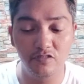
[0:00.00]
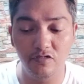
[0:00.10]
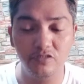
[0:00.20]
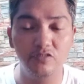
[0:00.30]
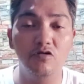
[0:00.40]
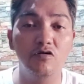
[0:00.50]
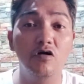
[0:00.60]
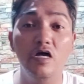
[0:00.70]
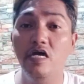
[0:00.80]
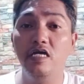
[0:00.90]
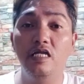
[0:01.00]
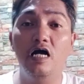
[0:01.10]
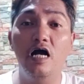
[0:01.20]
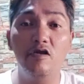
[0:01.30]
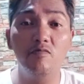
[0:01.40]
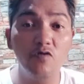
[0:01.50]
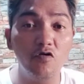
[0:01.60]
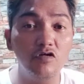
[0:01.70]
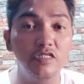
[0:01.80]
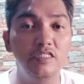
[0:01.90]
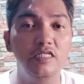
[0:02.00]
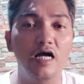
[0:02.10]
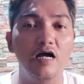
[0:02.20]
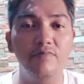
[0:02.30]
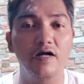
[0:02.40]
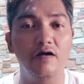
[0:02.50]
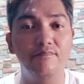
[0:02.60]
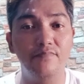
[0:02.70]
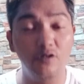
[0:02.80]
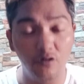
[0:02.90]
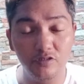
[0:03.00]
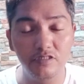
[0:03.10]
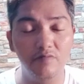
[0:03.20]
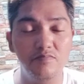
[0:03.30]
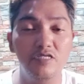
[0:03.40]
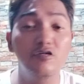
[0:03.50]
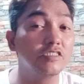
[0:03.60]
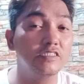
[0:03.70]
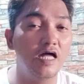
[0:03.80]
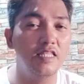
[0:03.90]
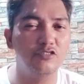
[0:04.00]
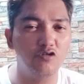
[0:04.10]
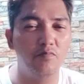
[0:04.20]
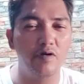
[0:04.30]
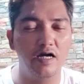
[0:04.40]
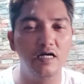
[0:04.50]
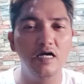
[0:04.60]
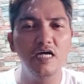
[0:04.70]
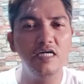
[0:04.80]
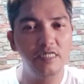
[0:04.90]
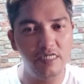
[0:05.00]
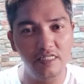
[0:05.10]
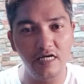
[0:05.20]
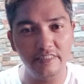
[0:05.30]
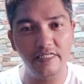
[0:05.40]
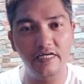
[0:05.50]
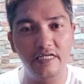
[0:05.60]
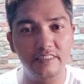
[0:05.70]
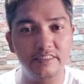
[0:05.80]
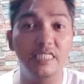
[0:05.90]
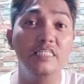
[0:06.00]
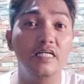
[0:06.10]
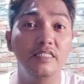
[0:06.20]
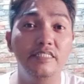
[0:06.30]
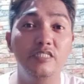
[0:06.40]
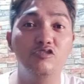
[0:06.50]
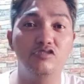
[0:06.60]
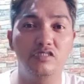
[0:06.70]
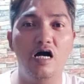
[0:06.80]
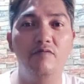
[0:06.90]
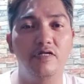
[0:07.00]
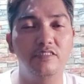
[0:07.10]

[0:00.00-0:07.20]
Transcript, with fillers: No? So ilang araw po akong hindi nakapag-upload ng videos dahil sobrang hina talaga ng signal dito sa amin.